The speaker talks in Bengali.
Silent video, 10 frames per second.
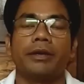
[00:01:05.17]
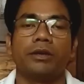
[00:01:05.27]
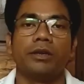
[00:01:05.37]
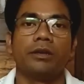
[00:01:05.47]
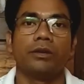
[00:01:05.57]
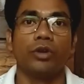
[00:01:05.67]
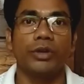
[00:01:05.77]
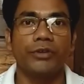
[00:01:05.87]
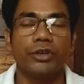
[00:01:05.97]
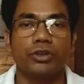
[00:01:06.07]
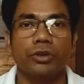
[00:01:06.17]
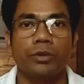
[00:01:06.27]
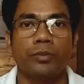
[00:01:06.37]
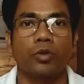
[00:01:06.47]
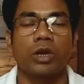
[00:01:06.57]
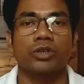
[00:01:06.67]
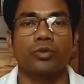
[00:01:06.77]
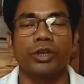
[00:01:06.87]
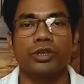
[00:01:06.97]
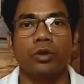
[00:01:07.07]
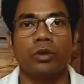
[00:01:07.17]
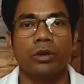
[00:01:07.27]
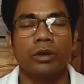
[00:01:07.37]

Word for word: একটি নোটিফিকেশন প্রকাশ করেছিল